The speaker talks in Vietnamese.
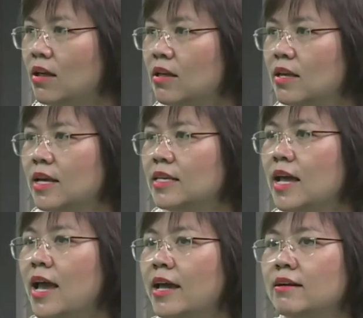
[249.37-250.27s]
Cái thứ
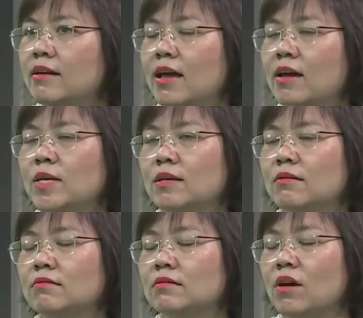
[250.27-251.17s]
hai nữa là bây giờ
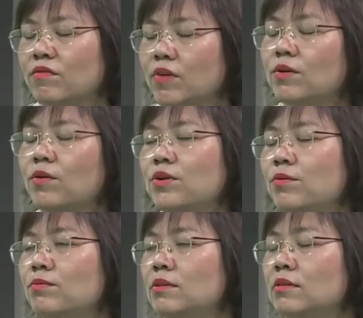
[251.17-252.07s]
nói vậy thôi,
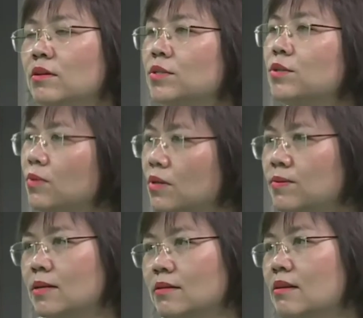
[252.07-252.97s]
nhưng điều trị ung thư bây
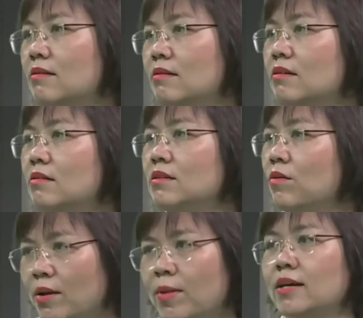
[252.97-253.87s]
giờ tiên lượng rất
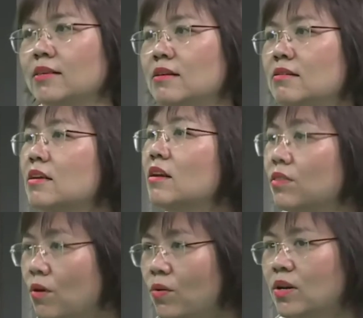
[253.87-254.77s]
nhiều loại bệnh, tiên lượng rất là
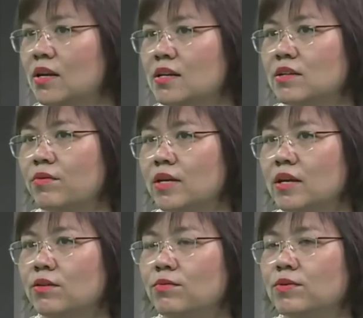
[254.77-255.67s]
tốt. Sau khi
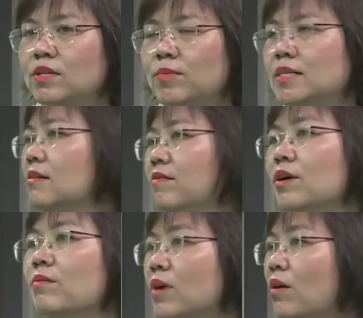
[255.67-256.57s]
kết thúc điều trị mình trở
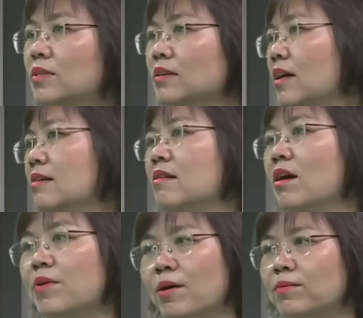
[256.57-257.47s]
về cộng đồng, trở thành người
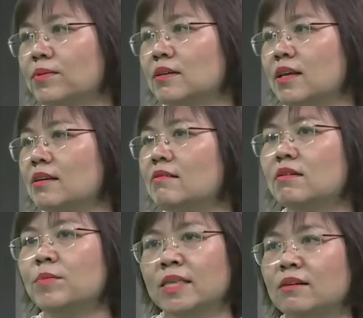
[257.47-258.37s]
lao động, trở thành những
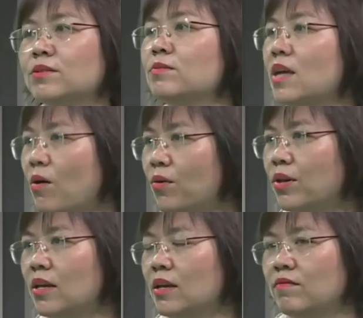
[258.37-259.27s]
người bình thường trong xã hội,
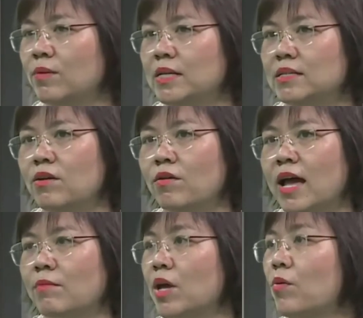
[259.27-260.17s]
và mình sẽ có
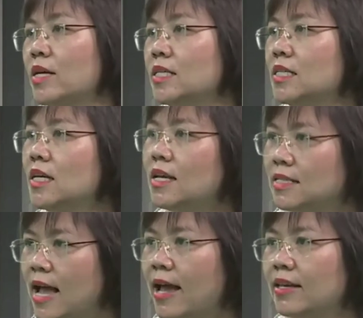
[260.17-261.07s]
cả một cái quá trình rất
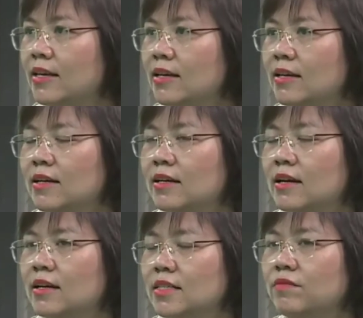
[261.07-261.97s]
là dài.
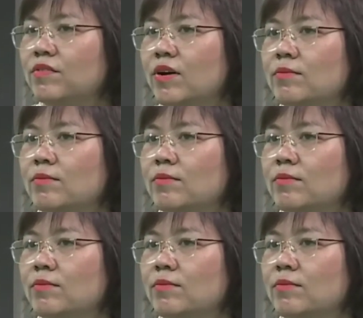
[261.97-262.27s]
Chính vì vậy